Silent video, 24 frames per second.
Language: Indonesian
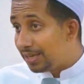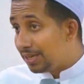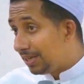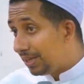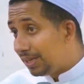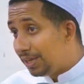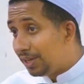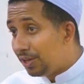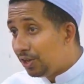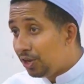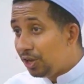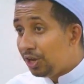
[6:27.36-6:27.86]

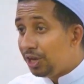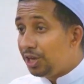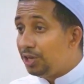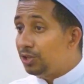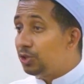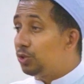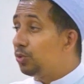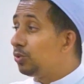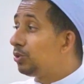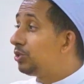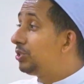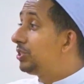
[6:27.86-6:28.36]
ini
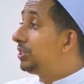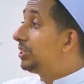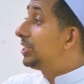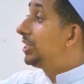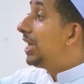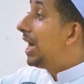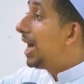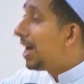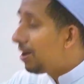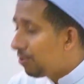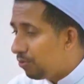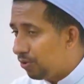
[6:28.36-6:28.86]
itu
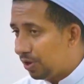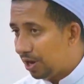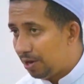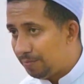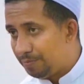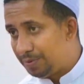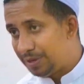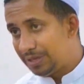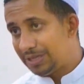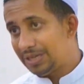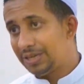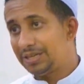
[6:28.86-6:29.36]
jauh
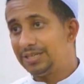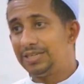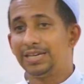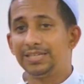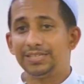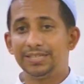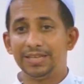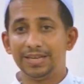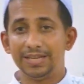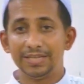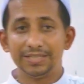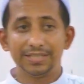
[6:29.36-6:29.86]
lebih
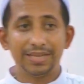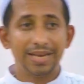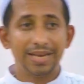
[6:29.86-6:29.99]
cerdas dari